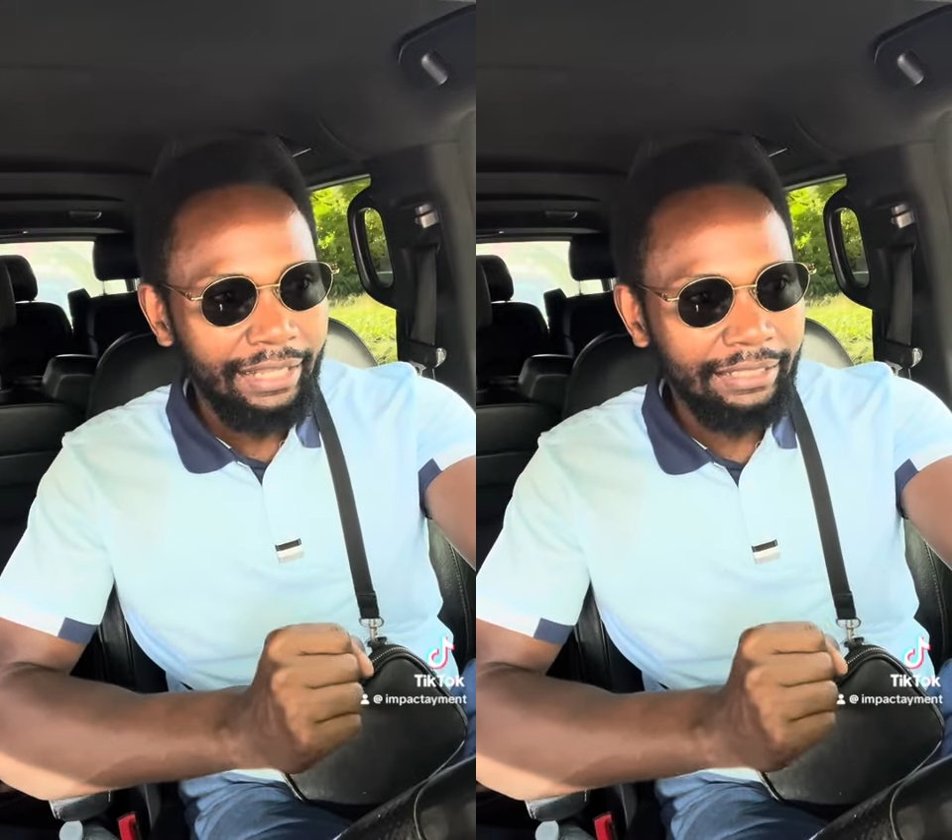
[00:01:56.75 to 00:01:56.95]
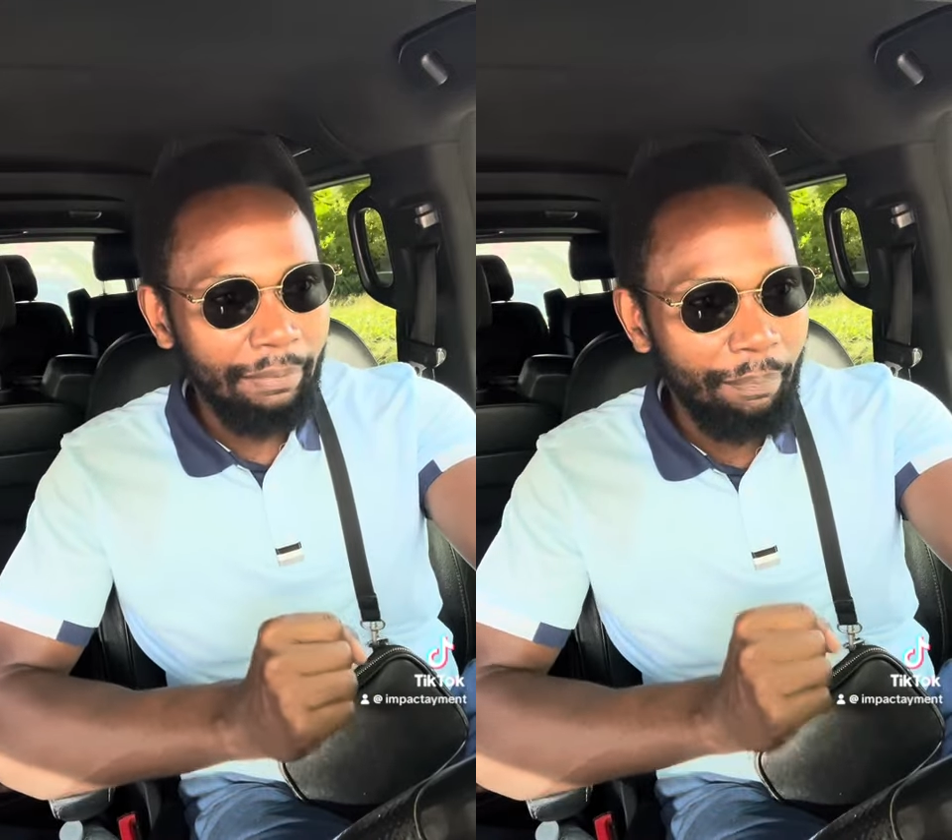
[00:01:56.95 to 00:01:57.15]

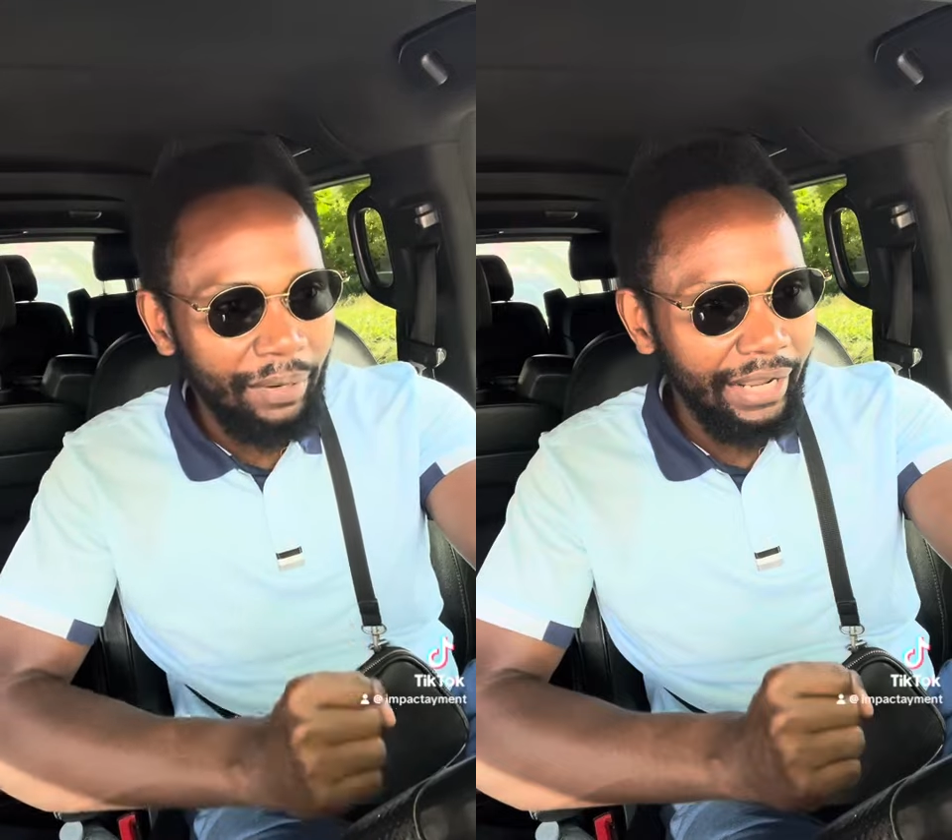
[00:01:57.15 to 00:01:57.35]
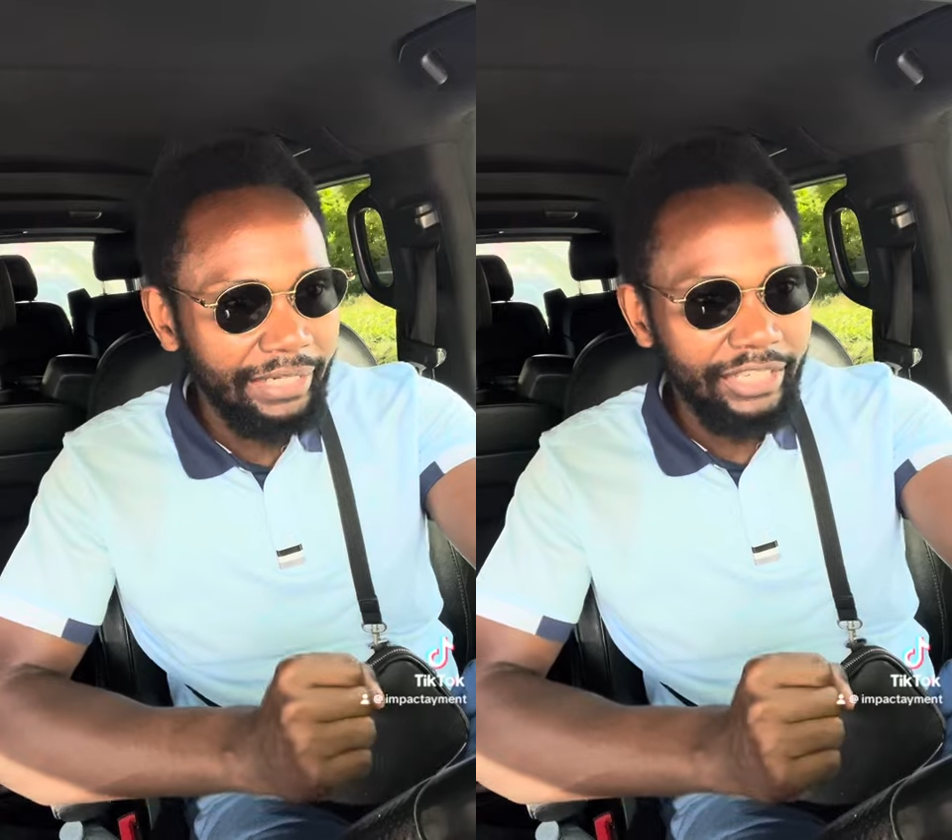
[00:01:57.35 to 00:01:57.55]
des
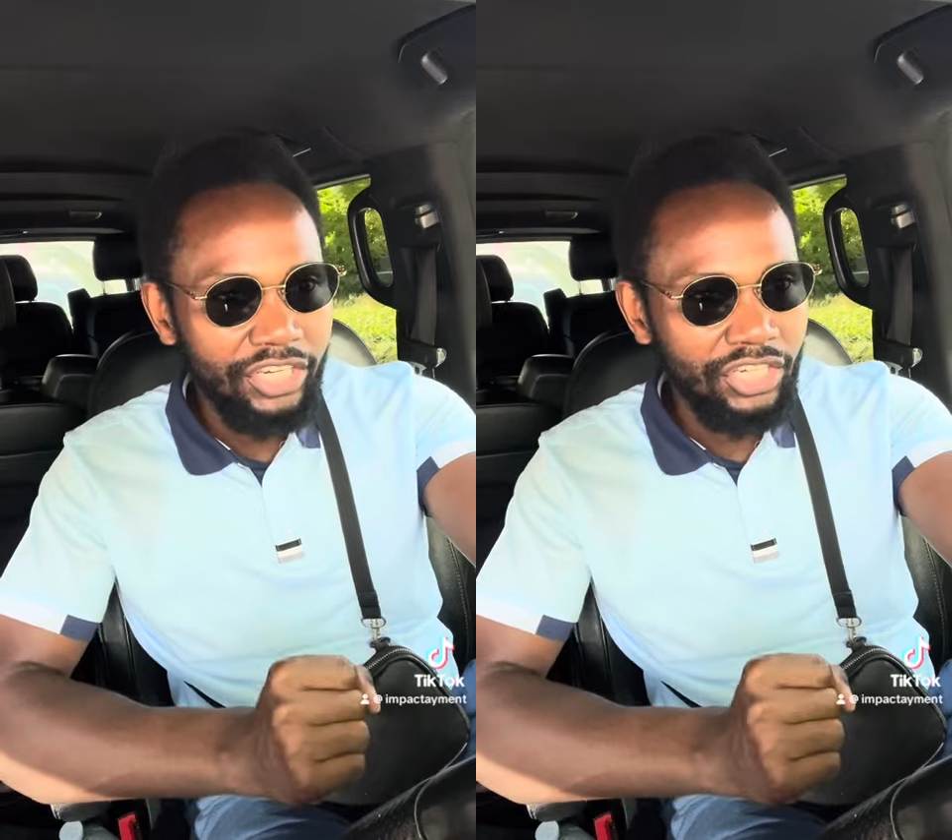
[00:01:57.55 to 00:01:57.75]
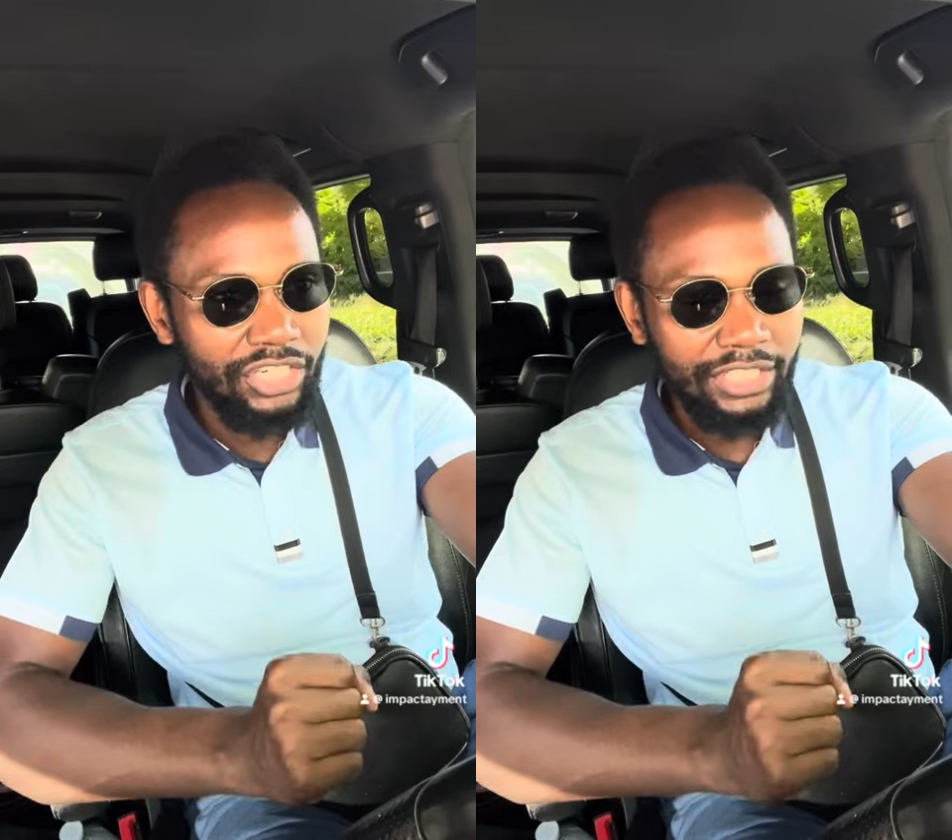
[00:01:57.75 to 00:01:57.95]

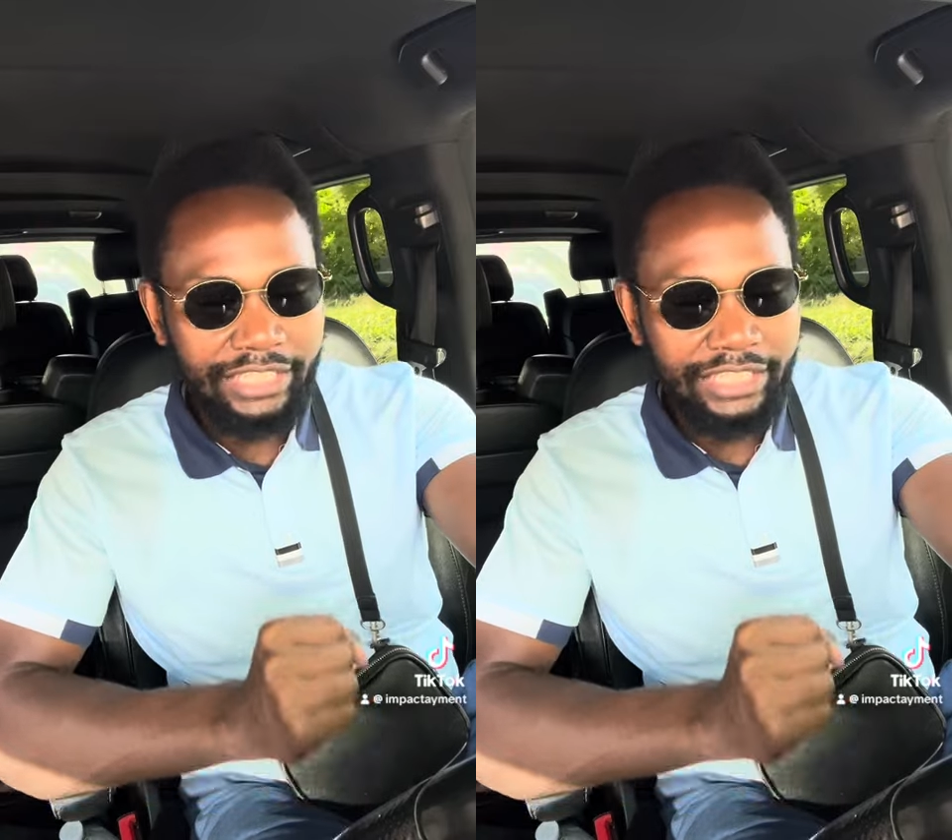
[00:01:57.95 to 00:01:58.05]
pleurniches,